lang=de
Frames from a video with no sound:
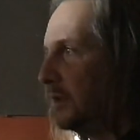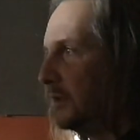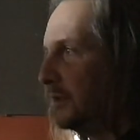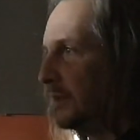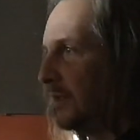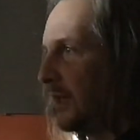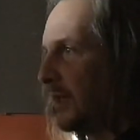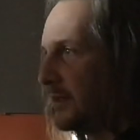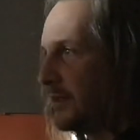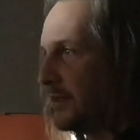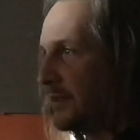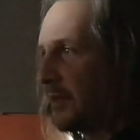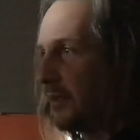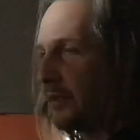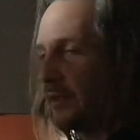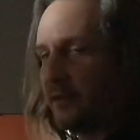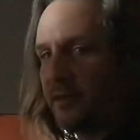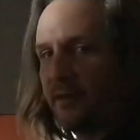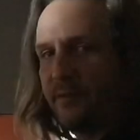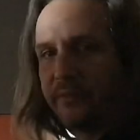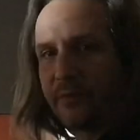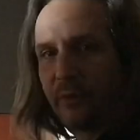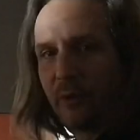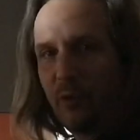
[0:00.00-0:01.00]
da ist es halt in
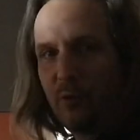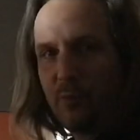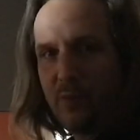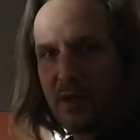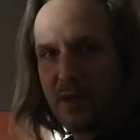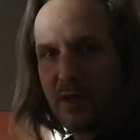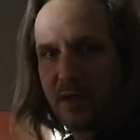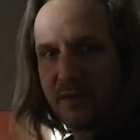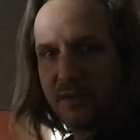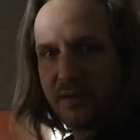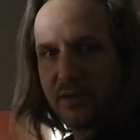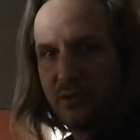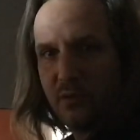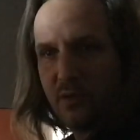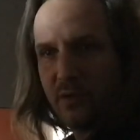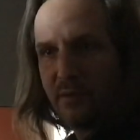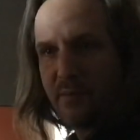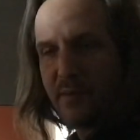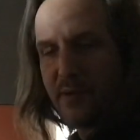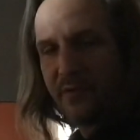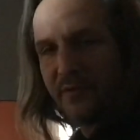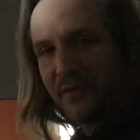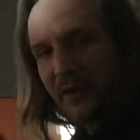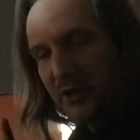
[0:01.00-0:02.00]
der Früh mal ganz gut,
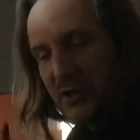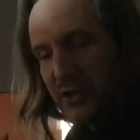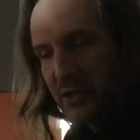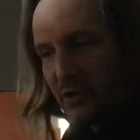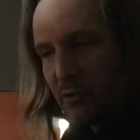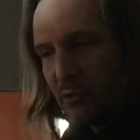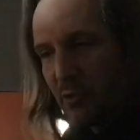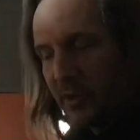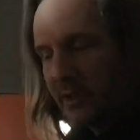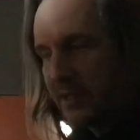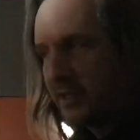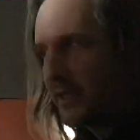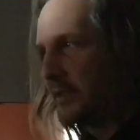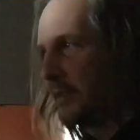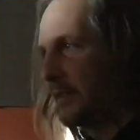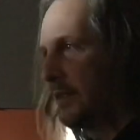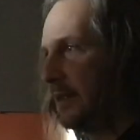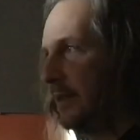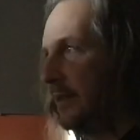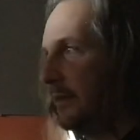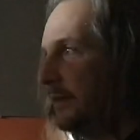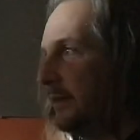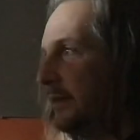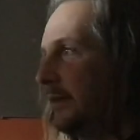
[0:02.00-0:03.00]
wenn man frische Ohren hat,
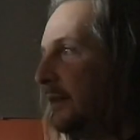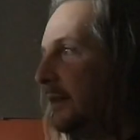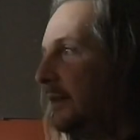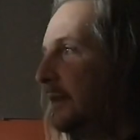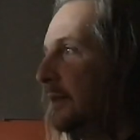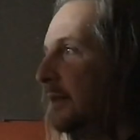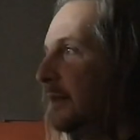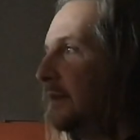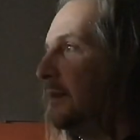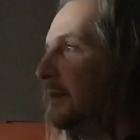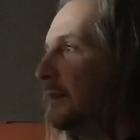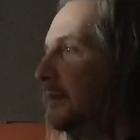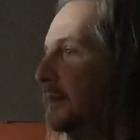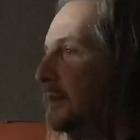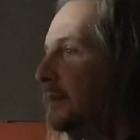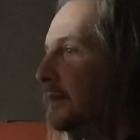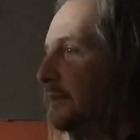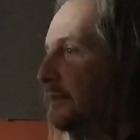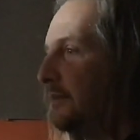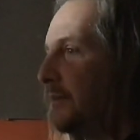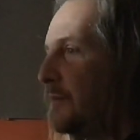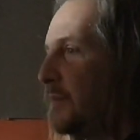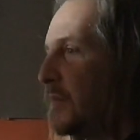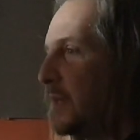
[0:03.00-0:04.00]

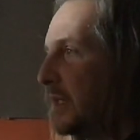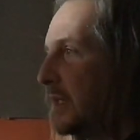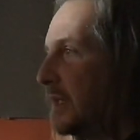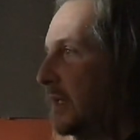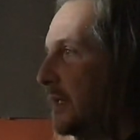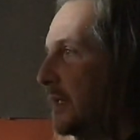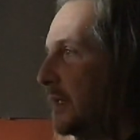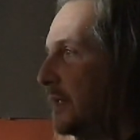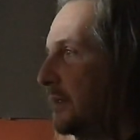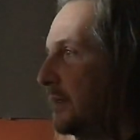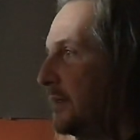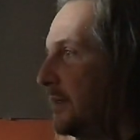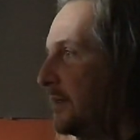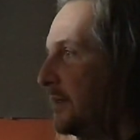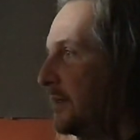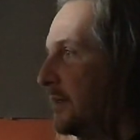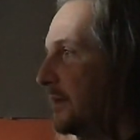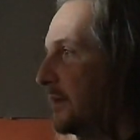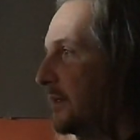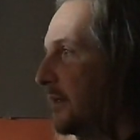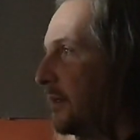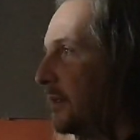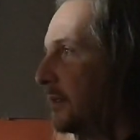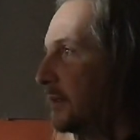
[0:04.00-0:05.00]
wenn man gleich diese
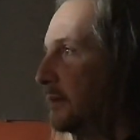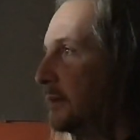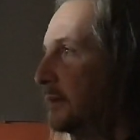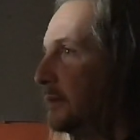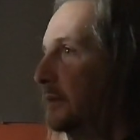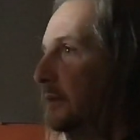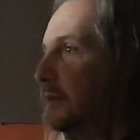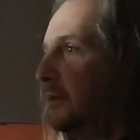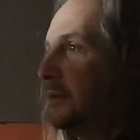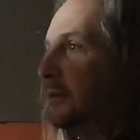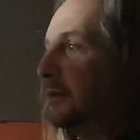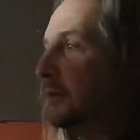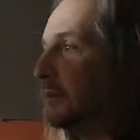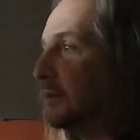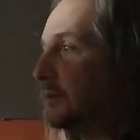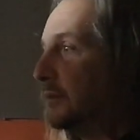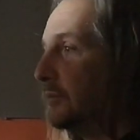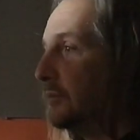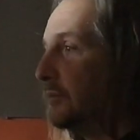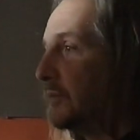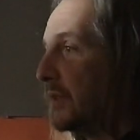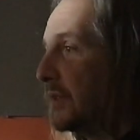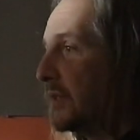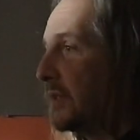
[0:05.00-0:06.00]
Sachen
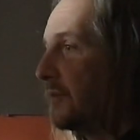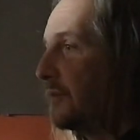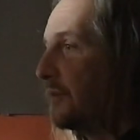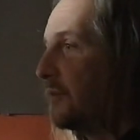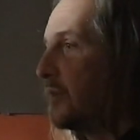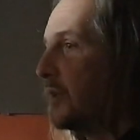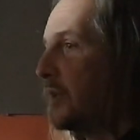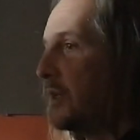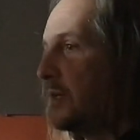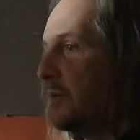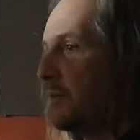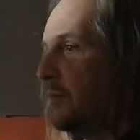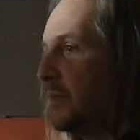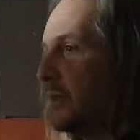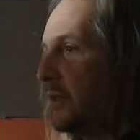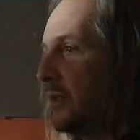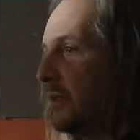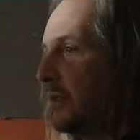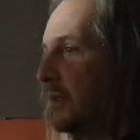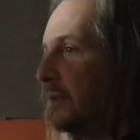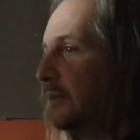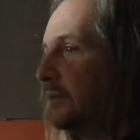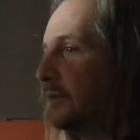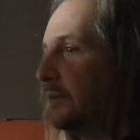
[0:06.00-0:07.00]
sich vornimmt,
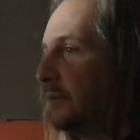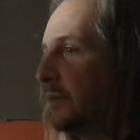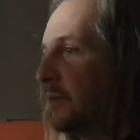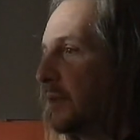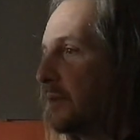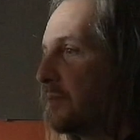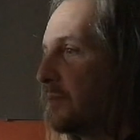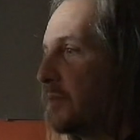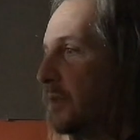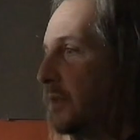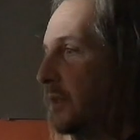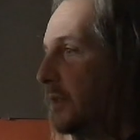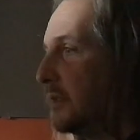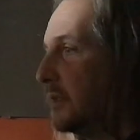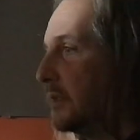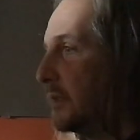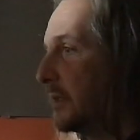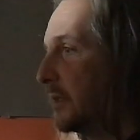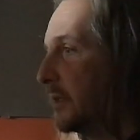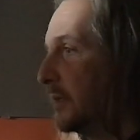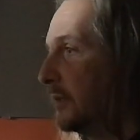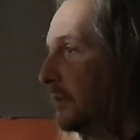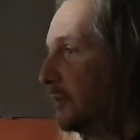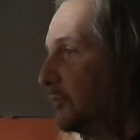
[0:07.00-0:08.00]
dass man halt
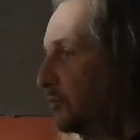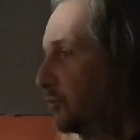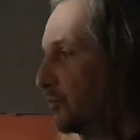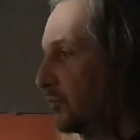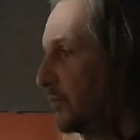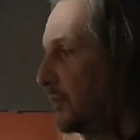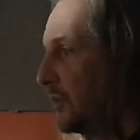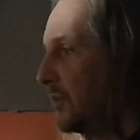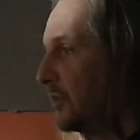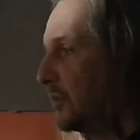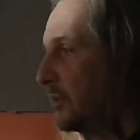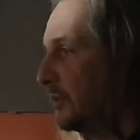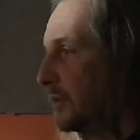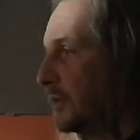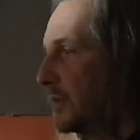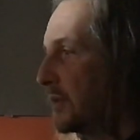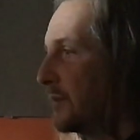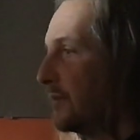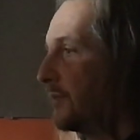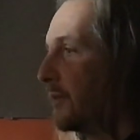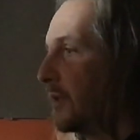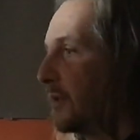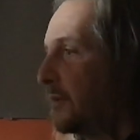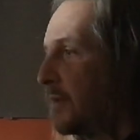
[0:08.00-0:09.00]
die
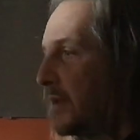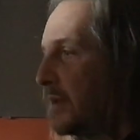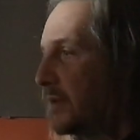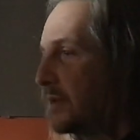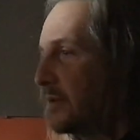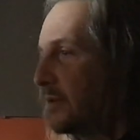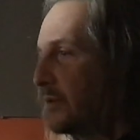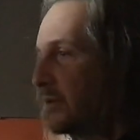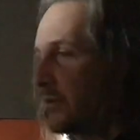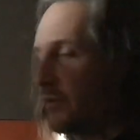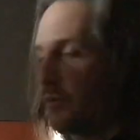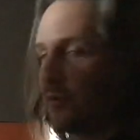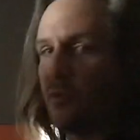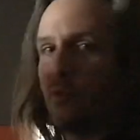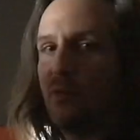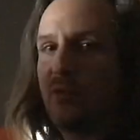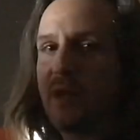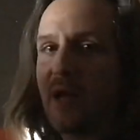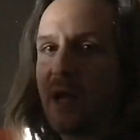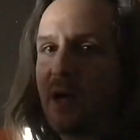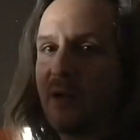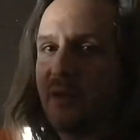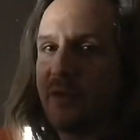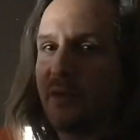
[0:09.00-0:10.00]
ganzen Frequenzen und so gut
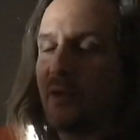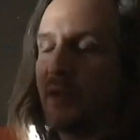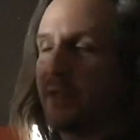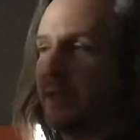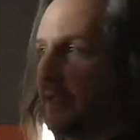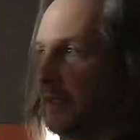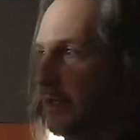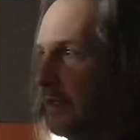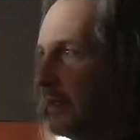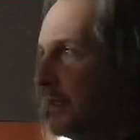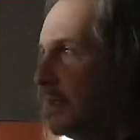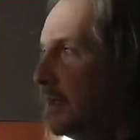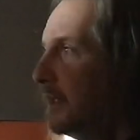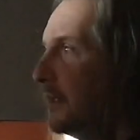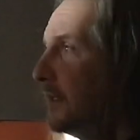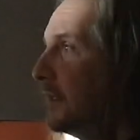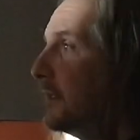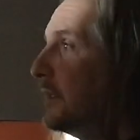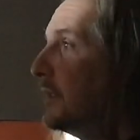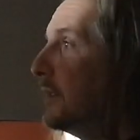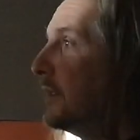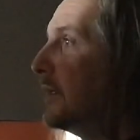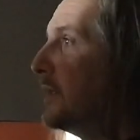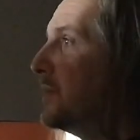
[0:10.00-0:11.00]
raushört.
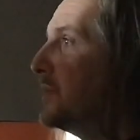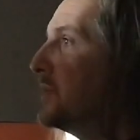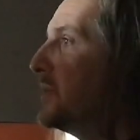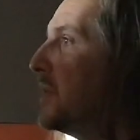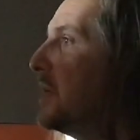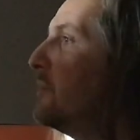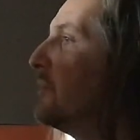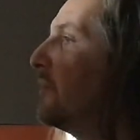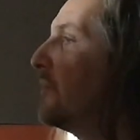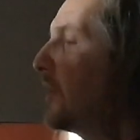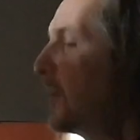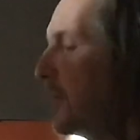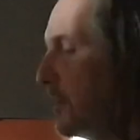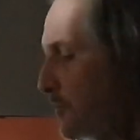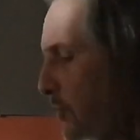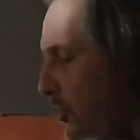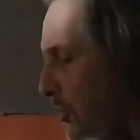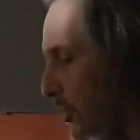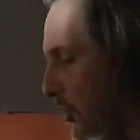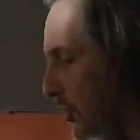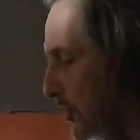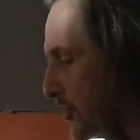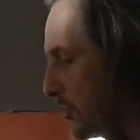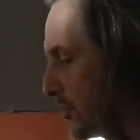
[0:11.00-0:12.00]
In dem Fall mache
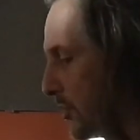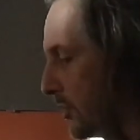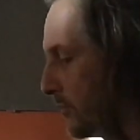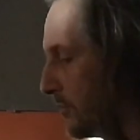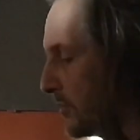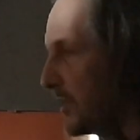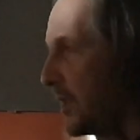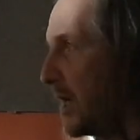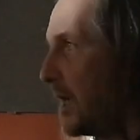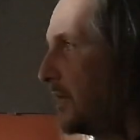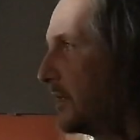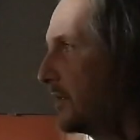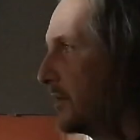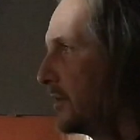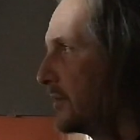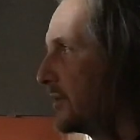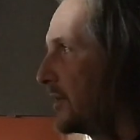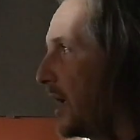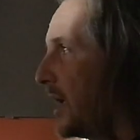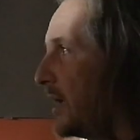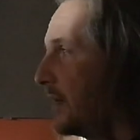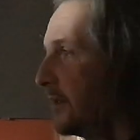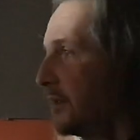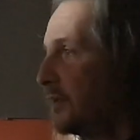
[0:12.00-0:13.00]
ich jetzt gerade was eigenes,
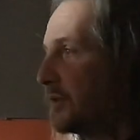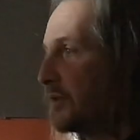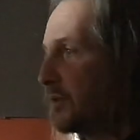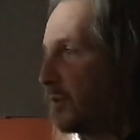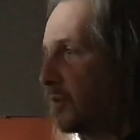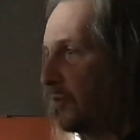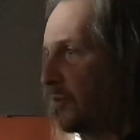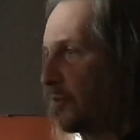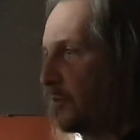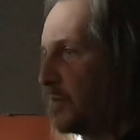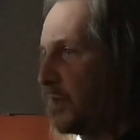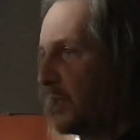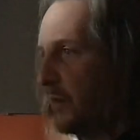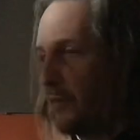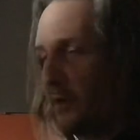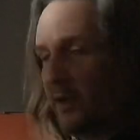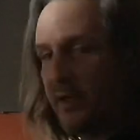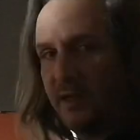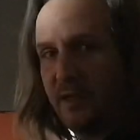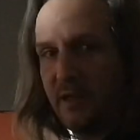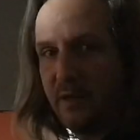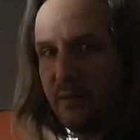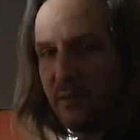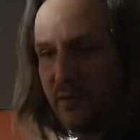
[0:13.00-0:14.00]
einen eigenen Song von mir, weil
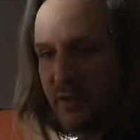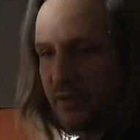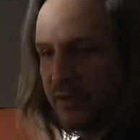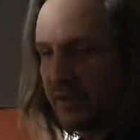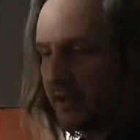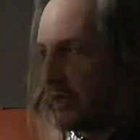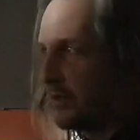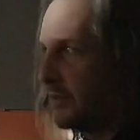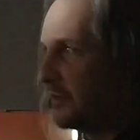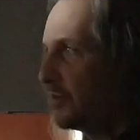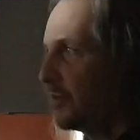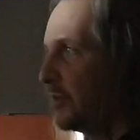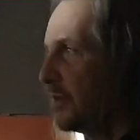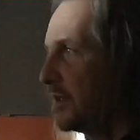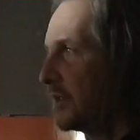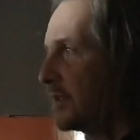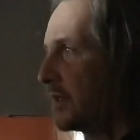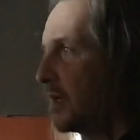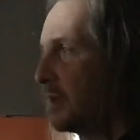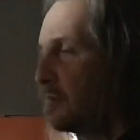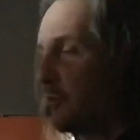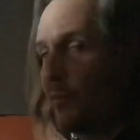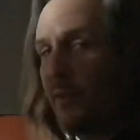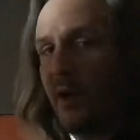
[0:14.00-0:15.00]
ich nehme zurzeit ein neues
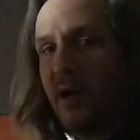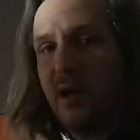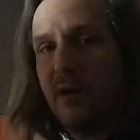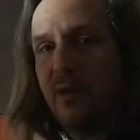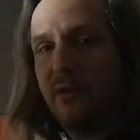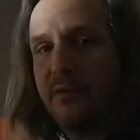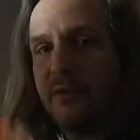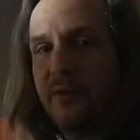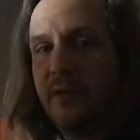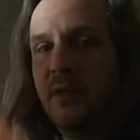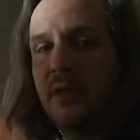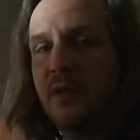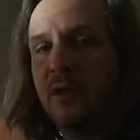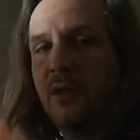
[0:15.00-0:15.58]
Album auf.